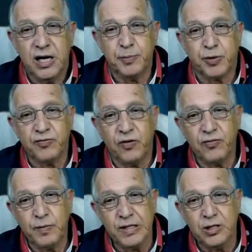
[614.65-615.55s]
é,
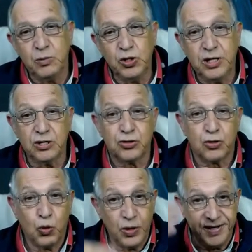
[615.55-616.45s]
provavelmente muitas
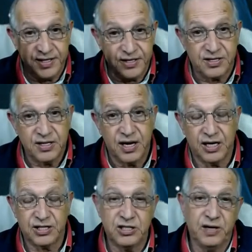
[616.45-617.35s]
coisas
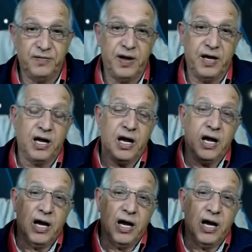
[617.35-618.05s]
a gente vem,